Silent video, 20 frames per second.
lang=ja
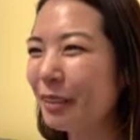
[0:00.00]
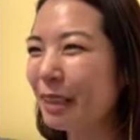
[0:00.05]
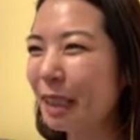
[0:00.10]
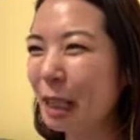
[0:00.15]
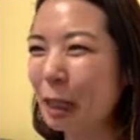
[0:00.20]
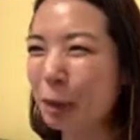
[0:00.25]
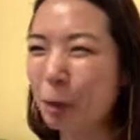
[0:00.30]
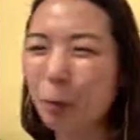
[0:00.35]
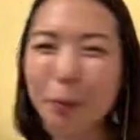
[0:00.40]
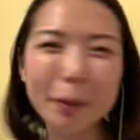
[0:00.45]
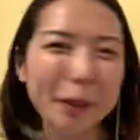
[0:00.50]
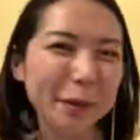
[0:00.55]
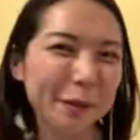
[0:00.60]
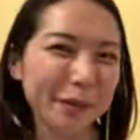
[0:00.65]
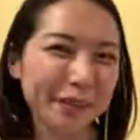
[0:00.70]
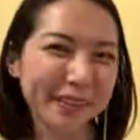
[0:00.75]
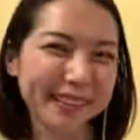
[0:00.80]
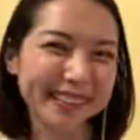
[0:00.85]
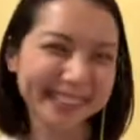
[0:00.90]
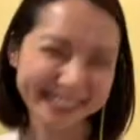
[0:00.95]
んか米
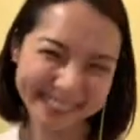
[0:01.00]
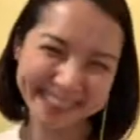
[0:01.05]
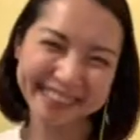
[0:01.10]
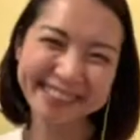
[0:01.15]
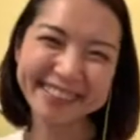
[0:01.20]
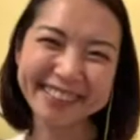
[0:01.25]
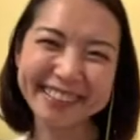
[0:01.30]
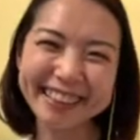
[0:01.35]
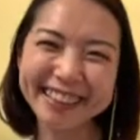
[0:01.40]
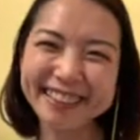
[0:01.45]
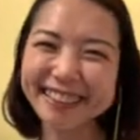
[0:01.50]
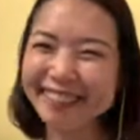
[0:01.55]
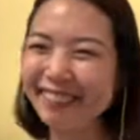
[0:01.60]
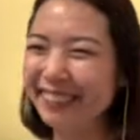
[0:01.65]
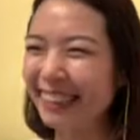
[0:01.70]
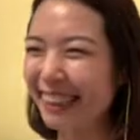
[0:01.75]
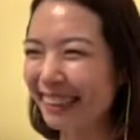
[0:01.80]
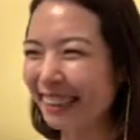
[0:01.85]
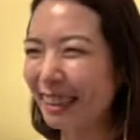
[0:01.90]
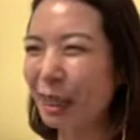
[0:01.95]
をドリンク
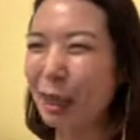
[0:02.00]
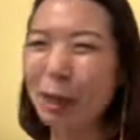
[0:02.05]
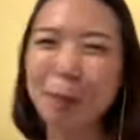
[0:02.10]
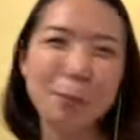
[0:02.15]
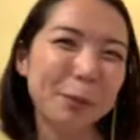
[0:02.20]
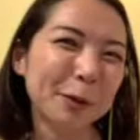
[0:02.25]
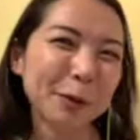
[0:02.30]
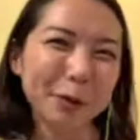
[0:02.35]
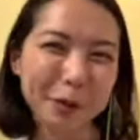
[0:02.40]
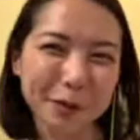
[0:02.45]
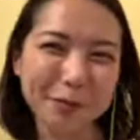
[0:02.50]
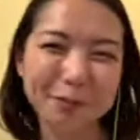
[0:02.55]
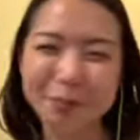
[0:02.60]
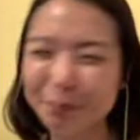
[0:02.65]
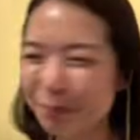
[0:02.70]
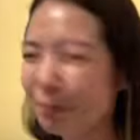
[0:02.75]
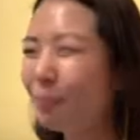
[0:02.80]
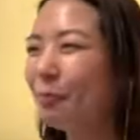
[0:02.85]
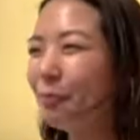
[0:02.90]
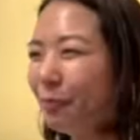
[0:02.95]
化したもの。うん。